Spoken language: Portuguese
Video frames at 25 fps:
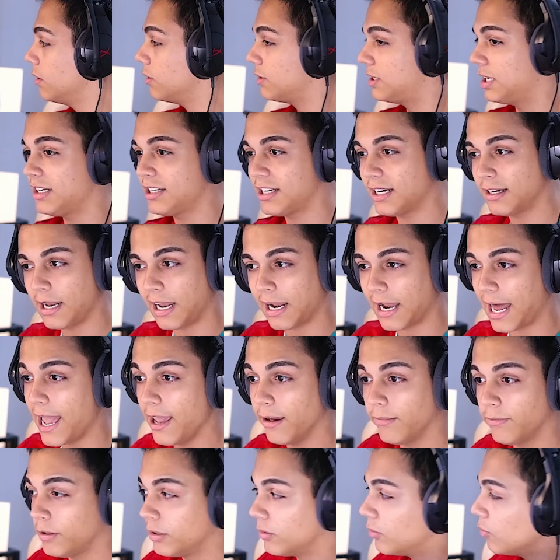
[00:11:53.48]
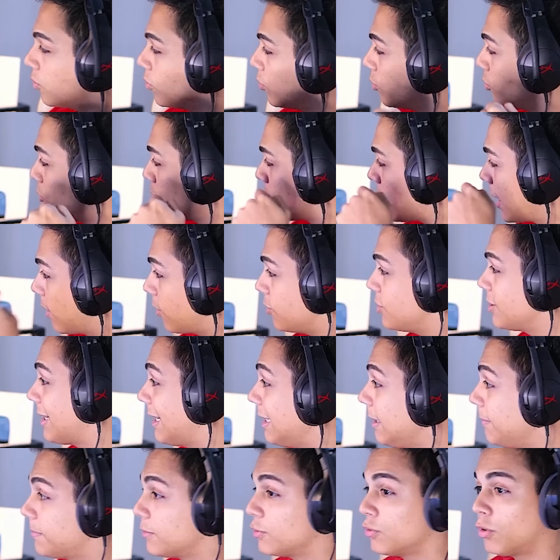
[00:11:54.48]
seja na live, no, no canal de
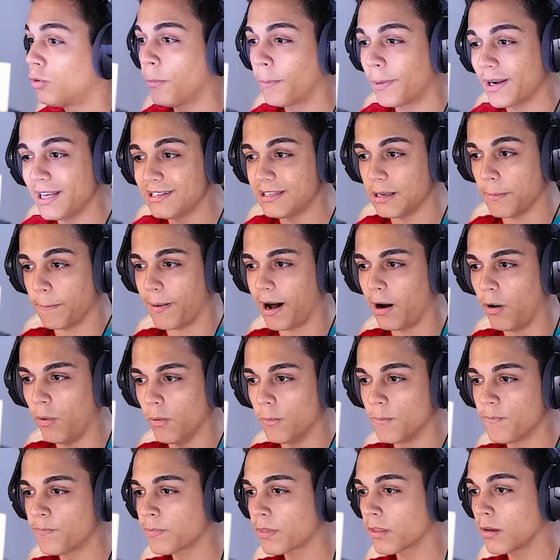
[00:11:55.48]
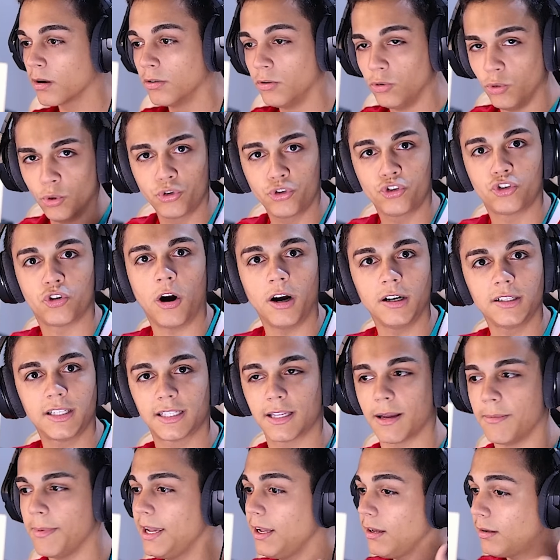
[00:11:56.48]
clipes ou no principal, no shorts
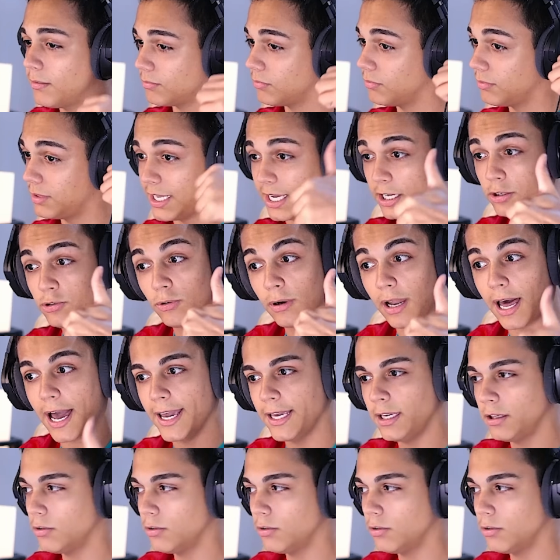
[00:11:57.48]
também, deixa o like,